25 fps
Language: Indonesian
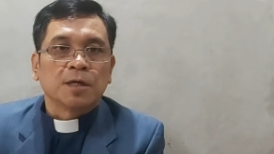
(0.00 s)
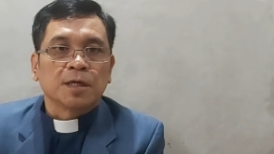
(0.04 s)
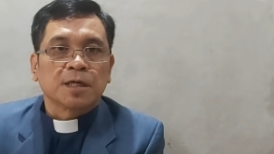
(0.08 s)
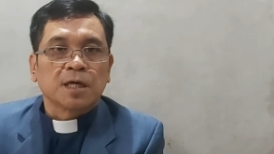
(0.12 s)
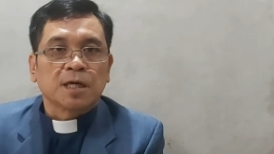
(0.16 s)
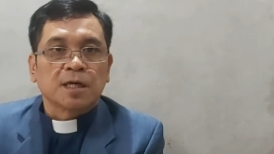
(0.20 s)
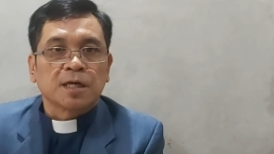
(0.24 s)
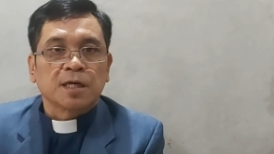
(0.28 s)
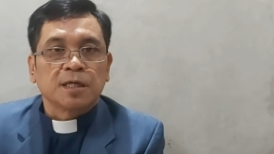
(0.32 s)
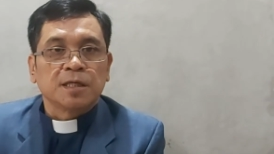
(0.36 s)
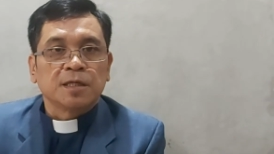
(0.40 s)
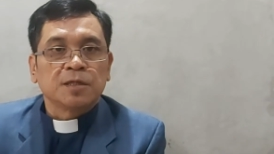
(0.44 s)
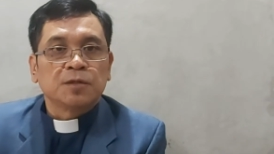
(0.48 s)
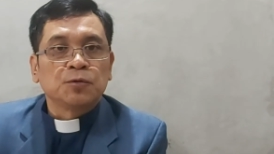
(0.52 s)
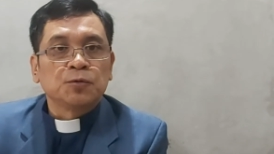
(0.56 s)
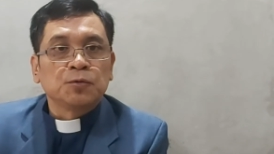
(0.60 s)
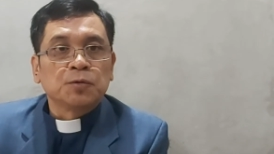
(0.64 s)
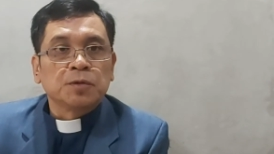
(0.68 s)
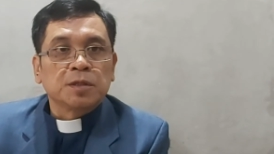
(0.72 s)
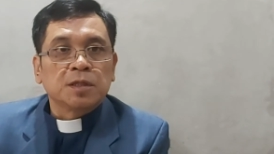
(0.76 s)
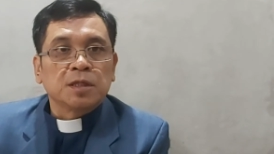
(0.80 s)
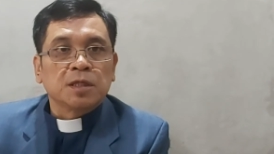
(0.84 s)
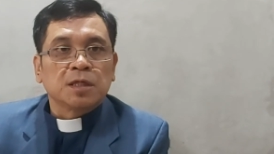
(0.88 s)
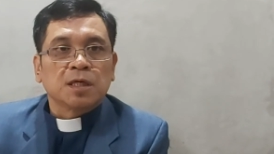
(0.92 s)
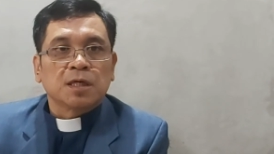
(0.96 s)
oleh karena
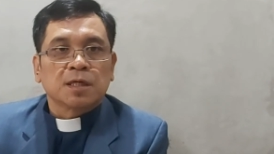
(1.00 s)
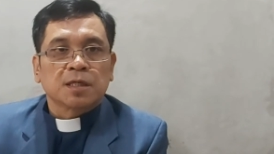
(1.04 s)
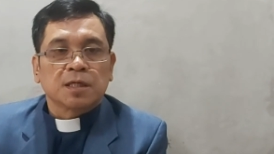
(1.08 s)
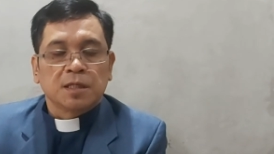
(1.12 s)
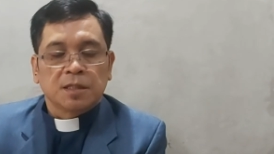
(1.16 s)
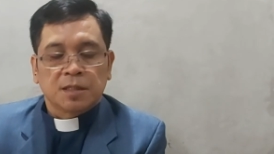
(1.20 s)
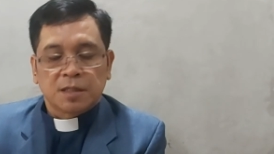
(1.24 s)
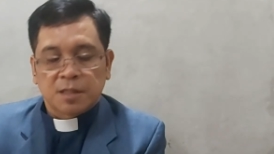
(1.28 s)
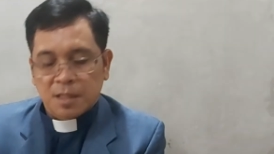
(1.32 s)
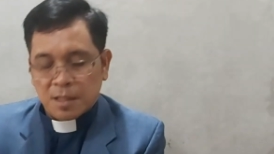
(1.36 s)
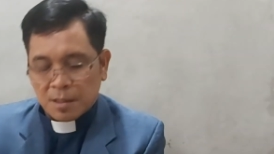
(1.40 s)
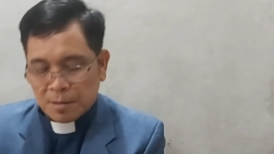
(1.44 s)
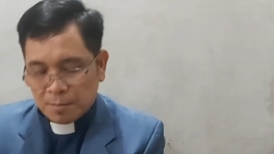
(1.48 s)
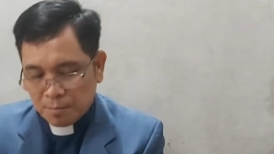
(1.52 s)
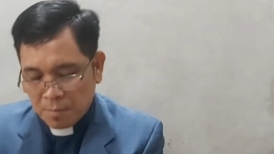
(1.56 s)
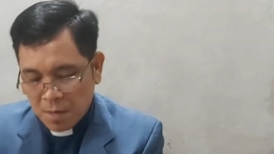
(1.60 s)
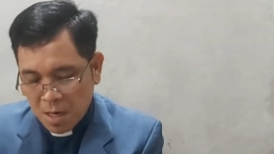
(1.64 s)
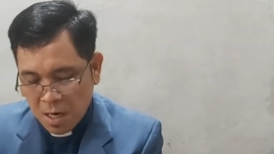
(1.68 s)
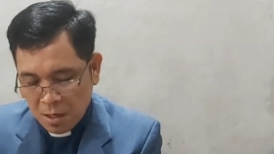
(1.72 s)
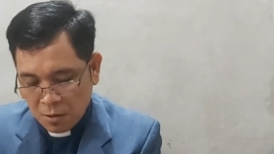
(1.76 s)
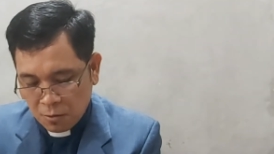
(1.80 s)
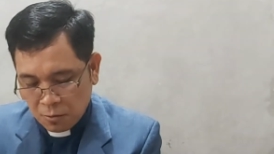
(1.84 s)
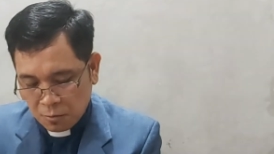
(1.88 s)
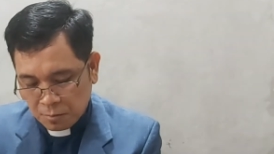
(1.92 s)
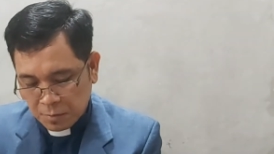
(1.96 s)
itu ketika kita
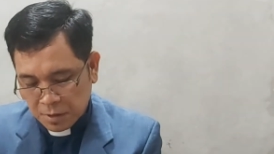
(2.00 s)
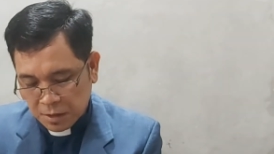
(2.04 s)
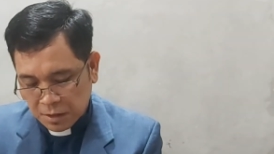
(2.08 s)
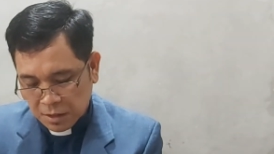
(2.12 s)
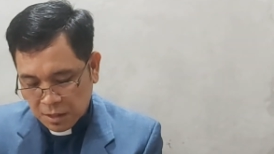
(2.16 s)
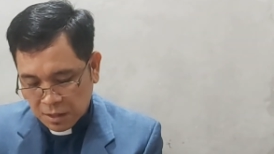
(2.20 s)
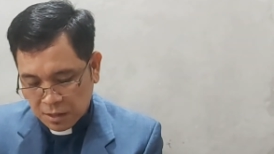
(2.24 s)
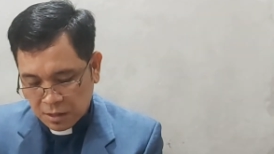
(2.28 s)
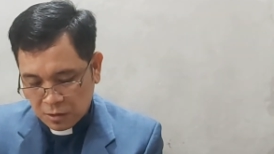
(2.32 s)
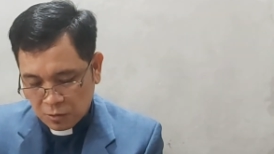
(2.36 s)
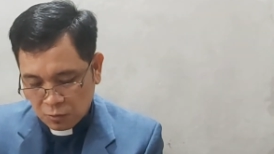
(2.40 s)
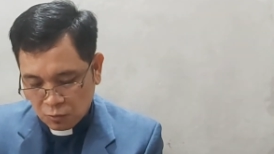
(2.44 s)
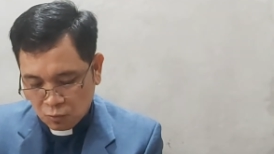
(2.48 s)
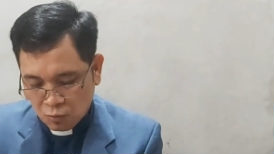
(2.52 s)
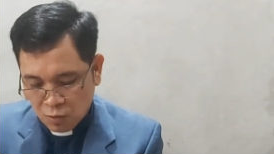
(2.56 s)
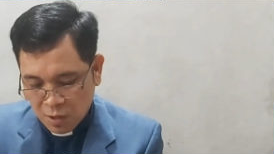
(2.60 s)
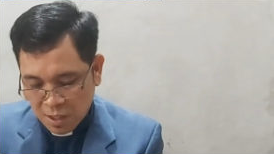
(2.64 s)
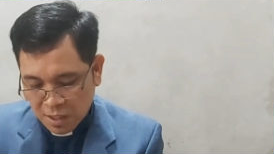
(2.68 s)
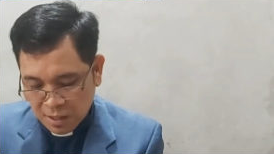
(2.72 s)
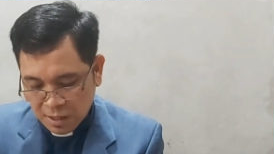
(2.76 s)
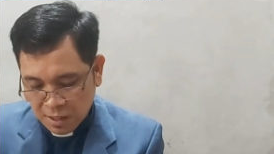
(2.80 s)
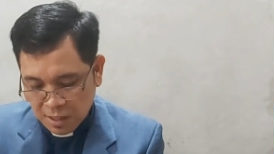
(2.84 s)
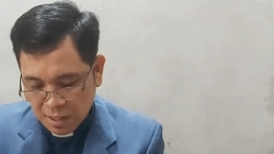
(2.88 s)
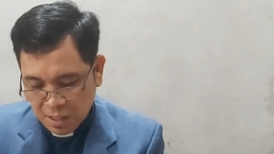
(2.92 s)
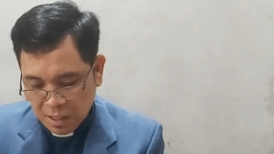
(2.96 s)
mau menjadi
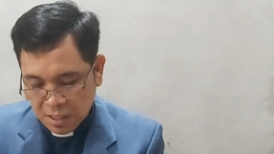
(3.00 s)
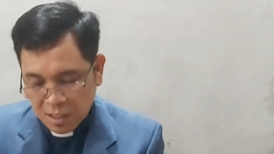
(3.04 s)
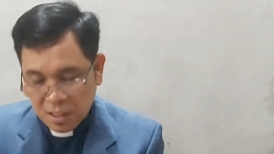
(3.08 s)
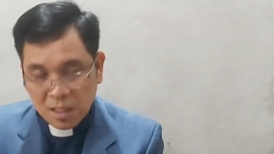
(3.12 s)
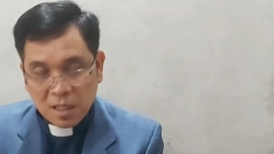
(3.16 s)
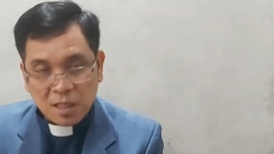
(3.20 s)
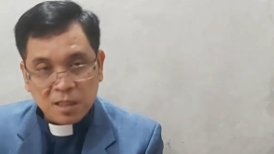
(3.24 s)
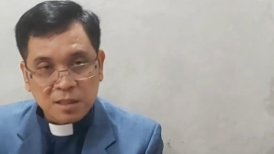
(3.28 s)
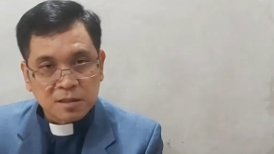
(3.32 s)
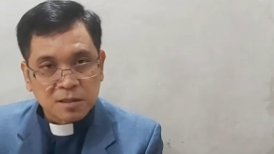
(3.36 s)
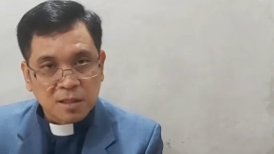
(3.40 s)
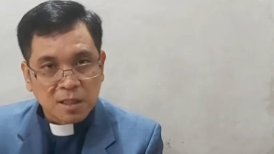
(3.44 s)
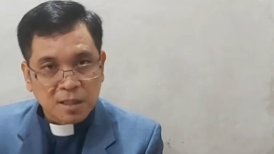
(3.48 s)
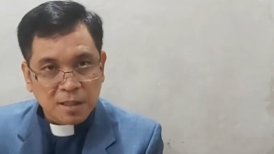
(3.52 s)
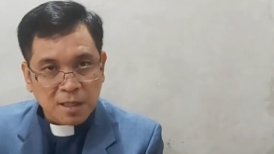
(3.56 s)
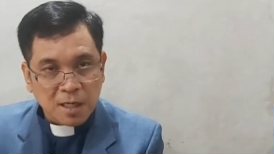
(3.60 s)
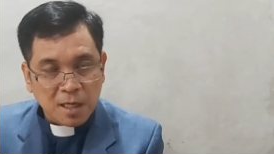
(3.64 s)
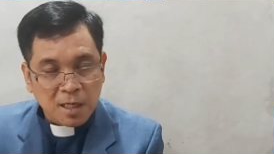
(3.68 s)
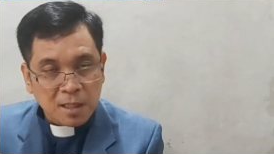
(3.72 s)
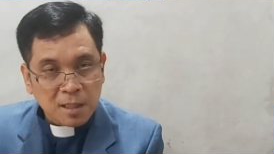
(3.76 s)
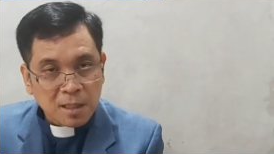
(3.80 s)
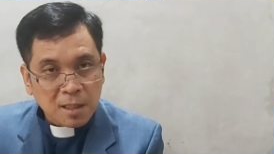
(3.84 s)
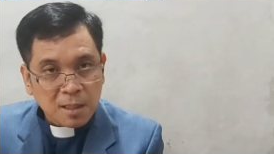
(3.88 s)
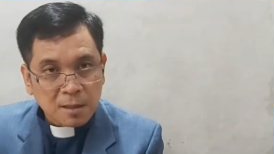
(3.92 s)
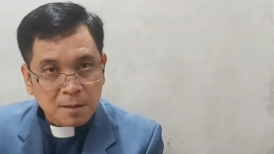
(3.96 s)
warga kerajaan
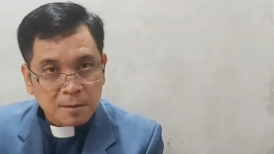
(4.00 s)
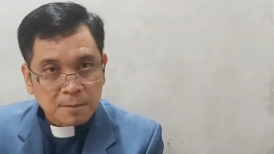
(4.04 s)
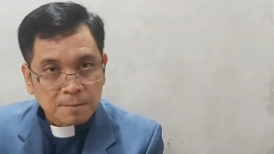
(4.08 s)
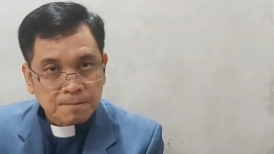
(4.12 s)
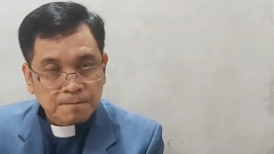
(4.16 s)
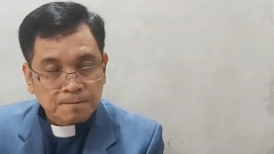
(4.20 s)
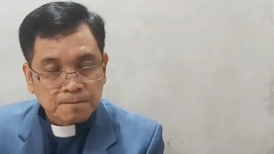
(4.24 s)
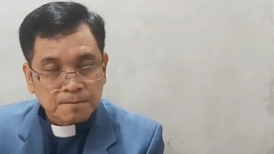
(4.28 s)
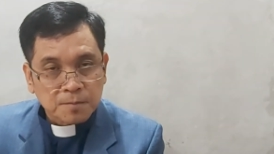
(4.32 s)
Allah,